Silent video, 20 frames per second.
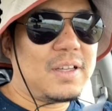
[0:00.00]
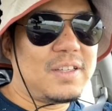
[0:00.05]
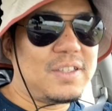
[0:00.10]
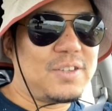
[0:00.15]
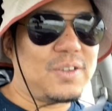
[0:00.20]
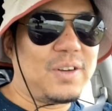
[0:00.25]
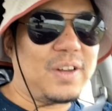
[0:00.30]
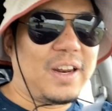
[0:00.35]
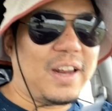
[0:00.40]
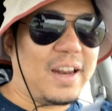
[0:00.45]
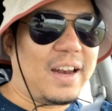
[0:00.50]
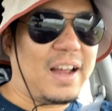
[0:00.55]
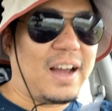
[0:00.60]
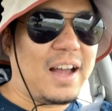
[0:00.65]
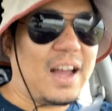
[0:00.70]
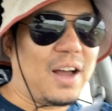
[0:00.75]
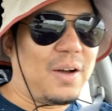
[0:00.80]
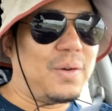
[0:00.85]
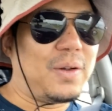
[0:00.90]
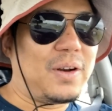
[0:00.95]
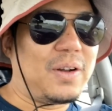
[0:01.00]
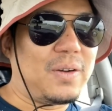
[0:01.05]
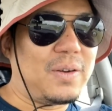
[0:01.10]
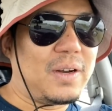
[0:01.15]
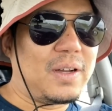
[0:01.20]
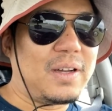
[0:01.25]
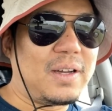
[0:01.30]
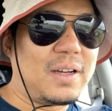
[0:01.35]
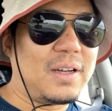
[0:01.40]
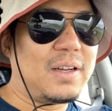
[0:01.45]
So ninakawan ako
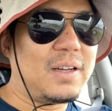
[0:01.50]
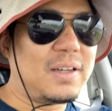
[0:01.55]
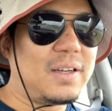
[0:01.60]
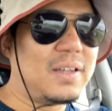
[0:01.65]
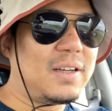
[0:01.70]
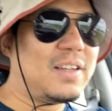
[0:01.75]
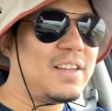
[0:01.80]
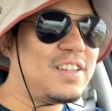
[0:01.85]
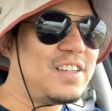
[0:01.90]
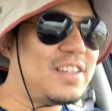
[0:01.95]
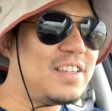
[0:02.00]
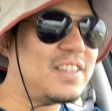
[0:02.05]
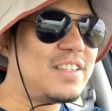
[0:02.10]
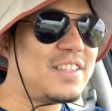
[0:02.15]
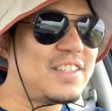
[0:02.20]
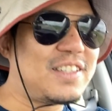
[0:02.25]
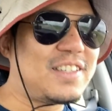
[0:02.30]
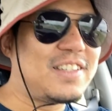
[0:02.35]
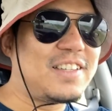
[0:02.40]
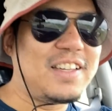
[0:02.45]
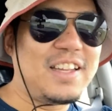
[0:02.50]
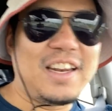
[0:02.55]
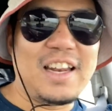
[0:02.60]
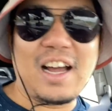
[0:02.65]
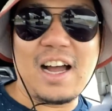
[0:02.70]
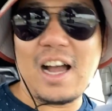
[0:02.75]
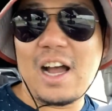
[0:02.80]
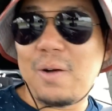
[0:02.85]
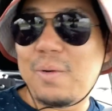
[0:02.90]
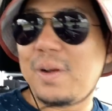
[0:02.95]
ng
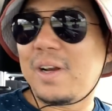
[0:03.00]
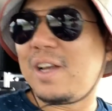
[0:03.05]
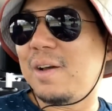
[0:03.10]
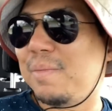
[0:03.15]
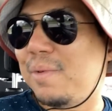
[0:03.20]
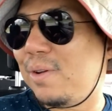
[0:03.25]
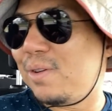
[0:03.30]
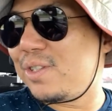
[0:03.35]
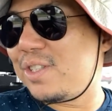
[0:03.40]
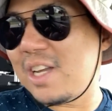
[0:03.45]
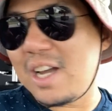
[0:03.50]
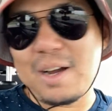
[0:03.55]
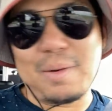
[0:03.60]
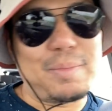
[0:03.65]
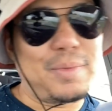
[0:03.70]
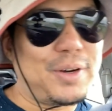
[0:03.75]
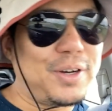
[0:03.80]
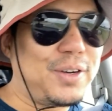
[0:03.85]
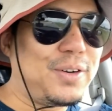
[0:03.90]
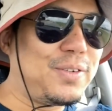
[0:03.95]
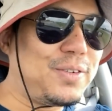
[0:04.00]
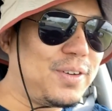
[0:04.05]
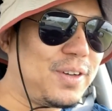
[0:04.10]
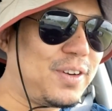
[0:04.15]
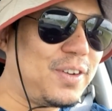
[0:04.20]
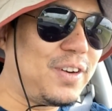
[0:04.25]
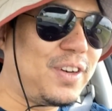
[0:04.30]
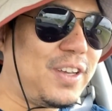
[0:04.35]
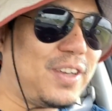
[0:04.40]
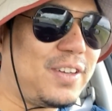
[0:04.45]
ninakawan kami yung summer nung
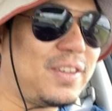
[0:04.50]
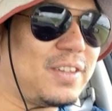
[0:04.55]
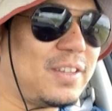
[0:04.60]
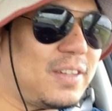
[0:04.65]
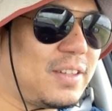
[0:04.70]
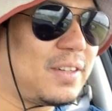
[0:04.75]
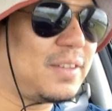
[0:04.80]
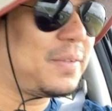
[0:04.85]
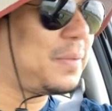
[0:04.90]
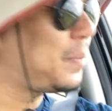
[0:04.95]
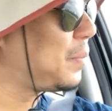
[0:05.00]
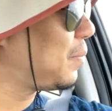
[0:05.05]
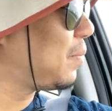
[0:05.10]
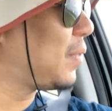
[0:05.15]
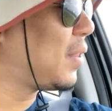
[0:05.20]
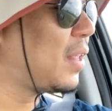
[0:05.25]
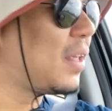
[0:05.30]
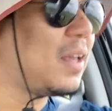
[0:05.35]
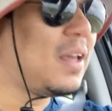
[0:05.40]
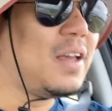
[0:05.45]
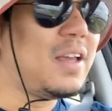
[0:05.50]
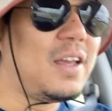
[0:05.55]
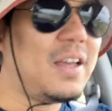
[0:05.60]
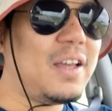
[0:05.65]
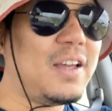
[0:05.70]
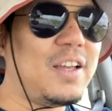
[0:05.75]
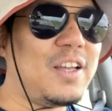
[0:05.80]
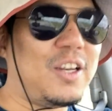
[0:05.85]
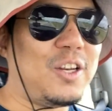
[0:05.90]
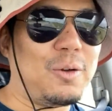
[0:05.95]
ano na yan.
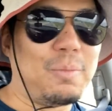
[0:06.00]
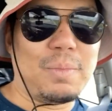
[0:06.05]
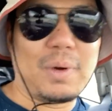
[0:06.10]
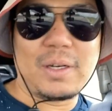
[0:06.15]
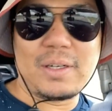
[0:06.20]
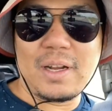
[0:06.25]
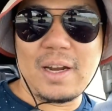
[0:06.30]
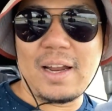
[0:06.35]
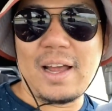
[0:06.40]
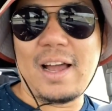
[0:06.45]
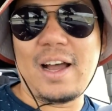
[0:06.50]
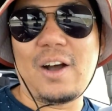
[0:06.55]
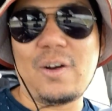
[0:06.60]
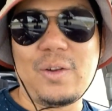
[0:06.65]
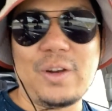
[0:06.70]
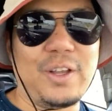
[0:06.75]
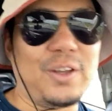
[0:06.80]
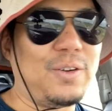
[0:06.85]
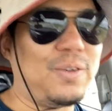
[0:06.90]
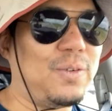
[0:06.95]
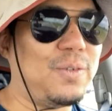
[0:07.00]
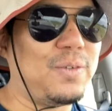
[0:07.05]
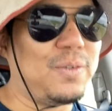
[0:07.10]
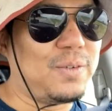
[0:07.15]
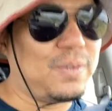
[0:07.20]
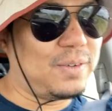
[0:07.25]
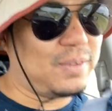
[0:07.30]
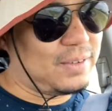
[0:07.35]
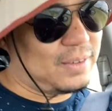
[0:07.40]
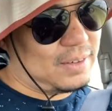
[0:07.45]
Lumag na na ako na yung
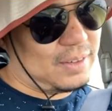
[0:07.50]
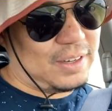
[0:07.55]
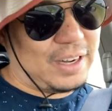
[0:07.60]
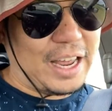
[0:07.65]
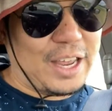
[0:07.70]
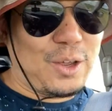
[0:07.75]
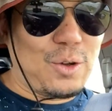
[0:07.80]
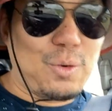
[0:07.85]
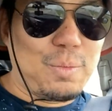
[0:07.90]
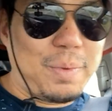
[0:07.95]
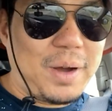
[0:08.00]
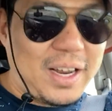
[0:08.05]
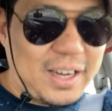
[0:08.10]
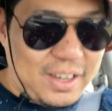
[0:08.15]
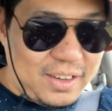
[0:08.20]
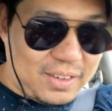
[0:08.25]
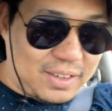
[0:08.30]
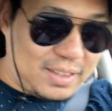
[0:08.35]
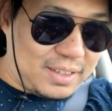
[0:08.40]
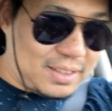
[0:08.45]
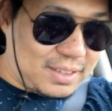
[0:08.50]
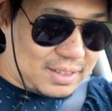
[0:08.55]
nayupak na yun.